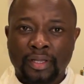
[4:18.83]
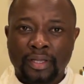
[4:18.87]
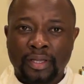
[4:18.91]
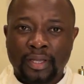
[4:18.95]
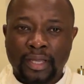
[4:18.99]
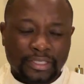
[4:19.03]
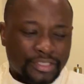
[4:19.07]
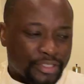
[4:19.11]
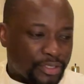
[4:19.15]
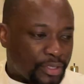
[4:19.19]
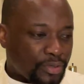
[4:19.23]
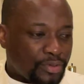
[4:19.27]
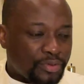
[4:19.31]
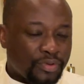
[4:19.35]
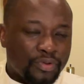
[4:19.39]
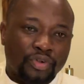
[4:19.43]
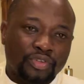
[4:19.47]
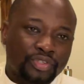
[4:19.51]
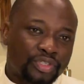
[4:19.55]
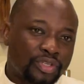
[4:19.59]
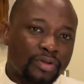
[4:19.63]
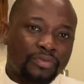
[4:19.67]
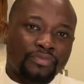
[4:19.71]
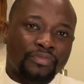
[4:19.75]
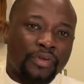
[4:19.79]
Est-ce que nous
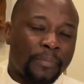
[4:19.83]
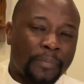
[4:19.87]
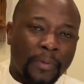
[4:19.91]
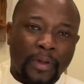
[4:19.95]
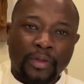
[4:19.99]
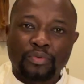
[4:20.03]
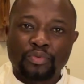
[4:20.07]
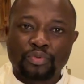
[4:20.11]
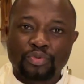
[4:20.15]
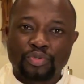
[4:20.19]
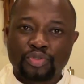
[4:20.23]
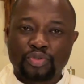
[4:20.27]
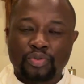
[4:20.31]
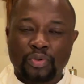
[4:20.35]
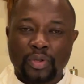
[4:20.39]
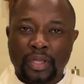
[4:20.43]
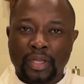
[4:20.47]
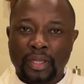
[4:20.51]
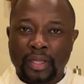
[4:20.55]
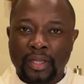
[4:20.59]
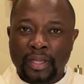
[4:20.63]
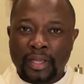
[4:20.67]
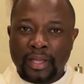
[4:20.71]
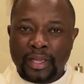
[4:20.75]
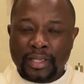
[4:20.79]
aussi, on ne va pas nous tuer
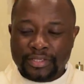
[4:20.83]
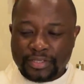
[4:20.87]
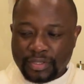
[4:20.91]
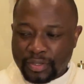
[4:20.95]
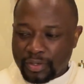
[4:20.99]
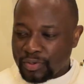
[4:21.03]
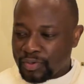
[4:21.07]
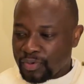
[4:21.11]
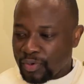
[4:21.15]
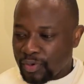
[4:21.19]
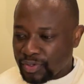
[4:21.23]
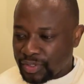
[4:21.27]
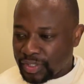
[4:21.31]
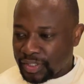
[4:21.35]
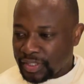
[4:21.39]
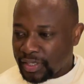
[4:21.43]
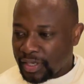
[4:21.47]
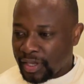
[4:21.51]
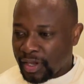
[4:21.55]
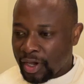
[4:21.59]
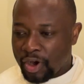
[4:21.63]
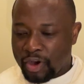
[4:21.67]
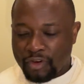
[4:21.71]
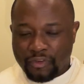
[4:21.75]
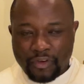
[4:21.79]
Est-ce que nous
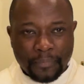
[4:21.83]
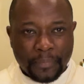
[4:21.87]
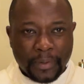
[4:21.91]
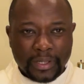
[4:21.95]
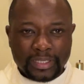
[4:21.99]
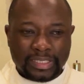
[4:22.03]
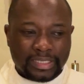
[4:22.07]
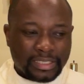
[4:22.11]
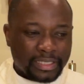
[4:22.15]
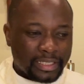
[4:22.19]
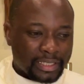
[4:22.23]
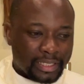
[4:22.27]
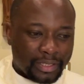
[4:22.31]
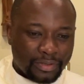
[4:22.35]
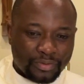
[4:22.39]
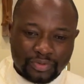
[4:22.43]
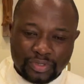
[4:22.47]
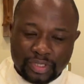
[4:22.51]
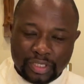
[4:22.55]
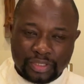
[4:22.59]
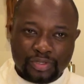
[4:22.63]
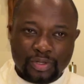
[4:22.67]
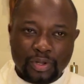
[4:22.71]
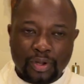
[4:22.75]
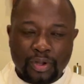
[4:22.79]
aussi, on ne va pas dire que
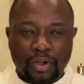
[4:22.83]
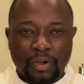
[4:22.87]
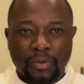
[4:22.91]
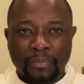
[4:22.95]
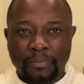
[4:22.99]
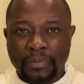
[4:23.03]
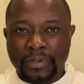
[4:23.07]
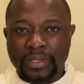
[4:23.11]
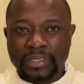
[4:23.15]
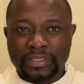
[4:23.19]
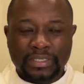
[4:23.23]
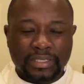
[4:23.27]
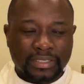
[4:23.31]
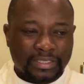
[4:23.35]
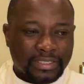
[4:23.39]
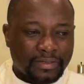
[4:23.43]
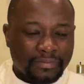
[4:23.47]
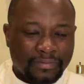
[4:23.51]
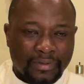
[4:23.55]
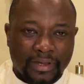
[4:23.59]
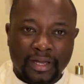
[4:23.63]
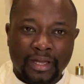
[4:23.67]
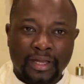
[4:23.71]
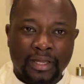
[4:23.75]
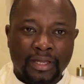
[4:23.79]
nous étions complices et ça
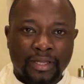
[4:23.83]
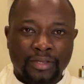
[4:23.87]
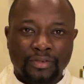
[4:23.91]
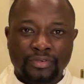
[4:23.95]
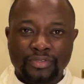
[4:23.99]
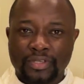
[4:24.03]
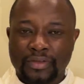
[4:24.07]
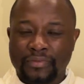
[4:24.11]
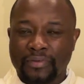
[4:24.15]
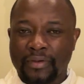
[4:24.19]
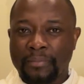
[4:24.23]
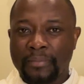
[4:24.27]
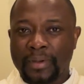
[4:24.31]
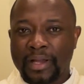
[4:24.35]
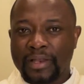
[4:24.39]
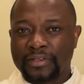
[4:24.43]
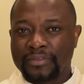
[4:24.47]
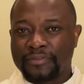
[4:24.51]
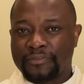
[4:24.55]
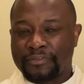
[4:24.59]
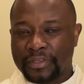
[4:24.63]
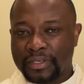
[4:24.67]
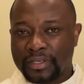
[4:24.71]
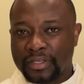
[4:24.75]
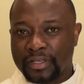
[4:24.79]
va, ça va mal
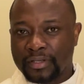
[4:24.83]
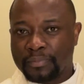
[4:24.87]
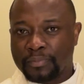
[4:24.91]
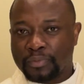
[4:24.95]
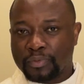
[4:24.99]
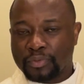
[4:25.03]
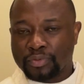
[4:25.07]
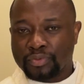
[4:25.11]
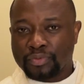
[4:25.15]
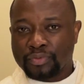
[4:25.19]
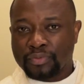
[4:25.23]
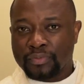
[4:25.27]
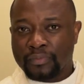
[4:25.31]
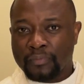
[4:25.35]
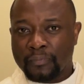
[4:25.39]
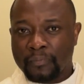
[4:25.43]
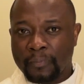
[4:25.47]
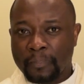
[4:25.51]
finir pour nous